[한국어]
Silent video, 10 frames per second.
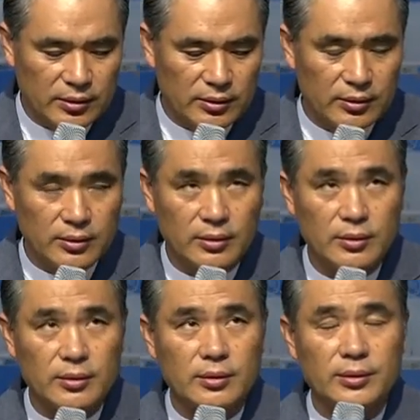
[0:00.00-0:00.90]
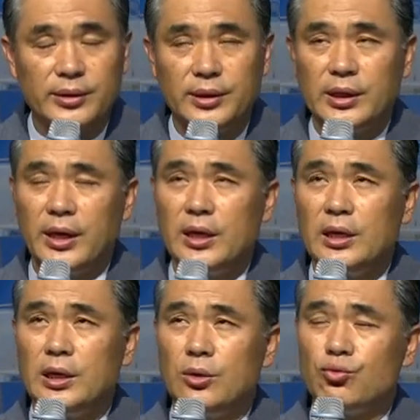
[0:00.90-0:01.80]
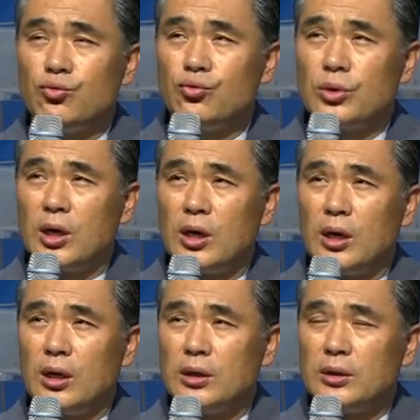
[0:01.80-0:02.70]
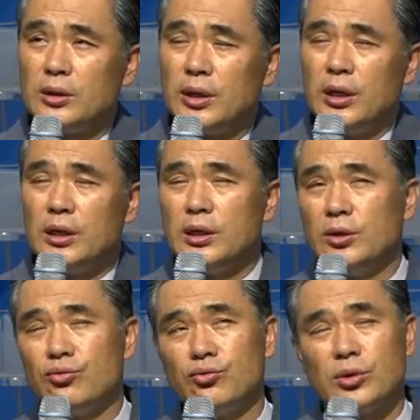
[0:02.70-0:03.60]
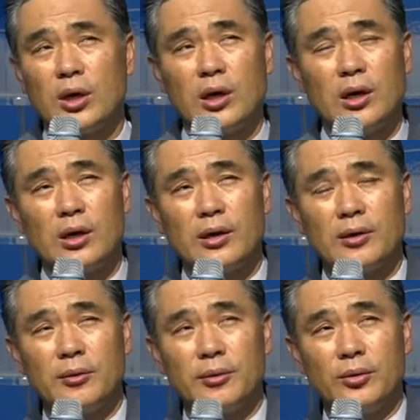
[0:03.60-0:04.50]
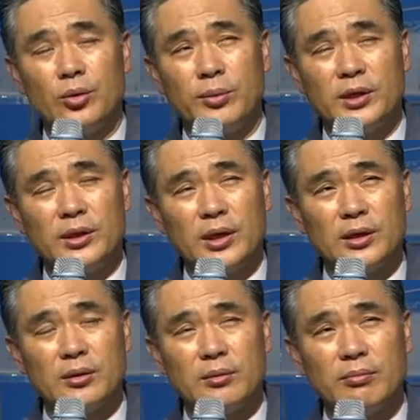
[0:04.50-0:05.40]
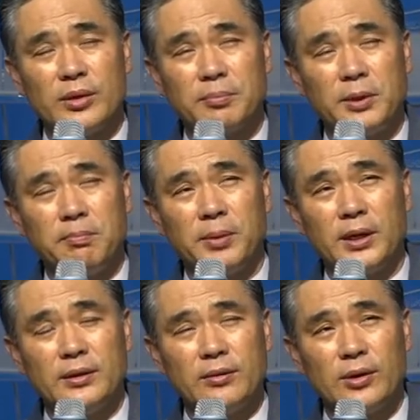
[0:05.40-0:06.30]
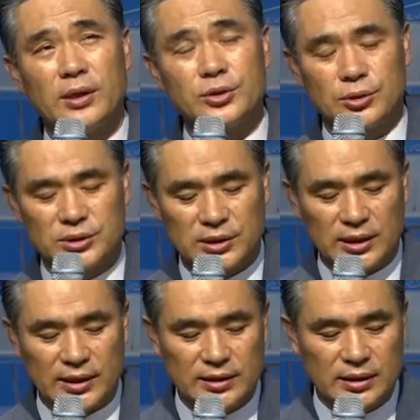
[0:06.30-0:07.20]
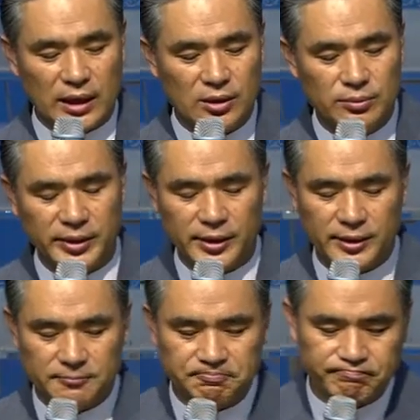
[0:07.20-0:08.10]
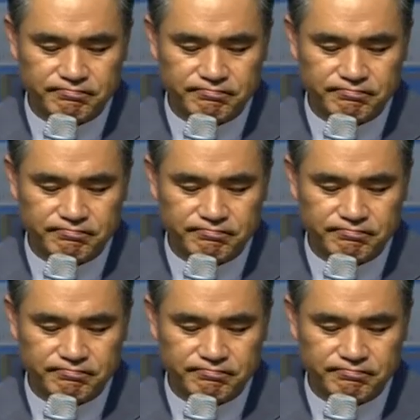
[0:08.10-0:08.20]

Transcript: 어, 이 엘리후가 엘리후가 욥에 대한 막 비판과 정죄를 한 다음에